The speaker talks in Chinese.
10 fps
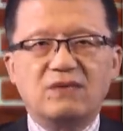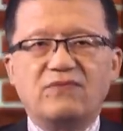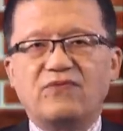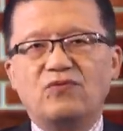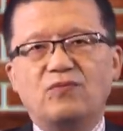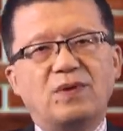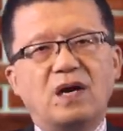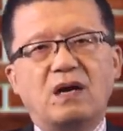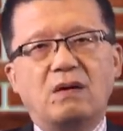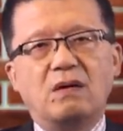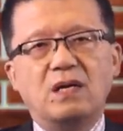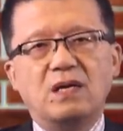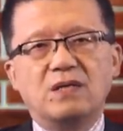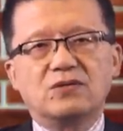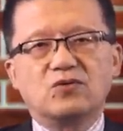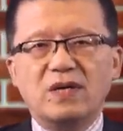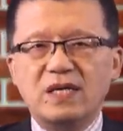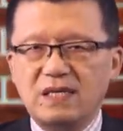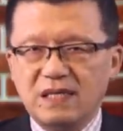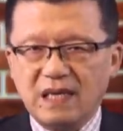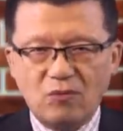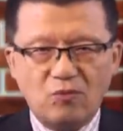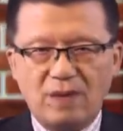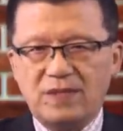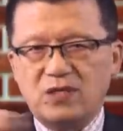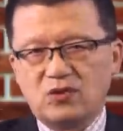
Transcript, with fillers: 服务不好，所以呢，我们就